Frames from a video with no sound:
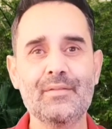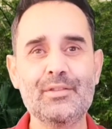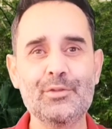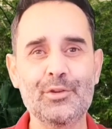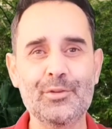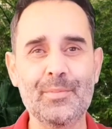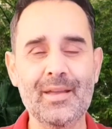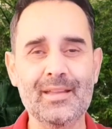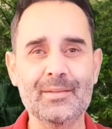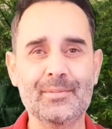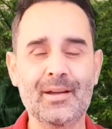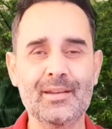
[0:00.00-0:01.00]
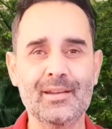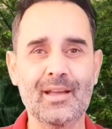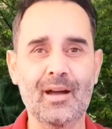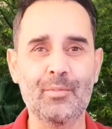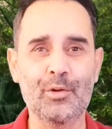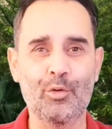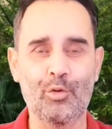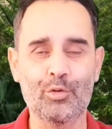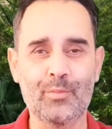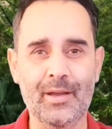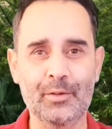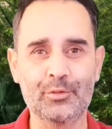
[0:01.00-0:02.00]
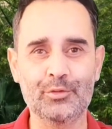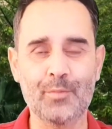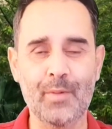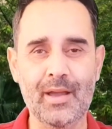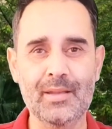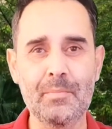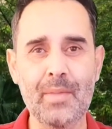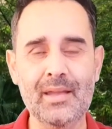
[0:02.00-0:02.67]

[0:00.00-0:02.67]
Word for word: Videoyu beğenip kanala abone olmayı unutmayın.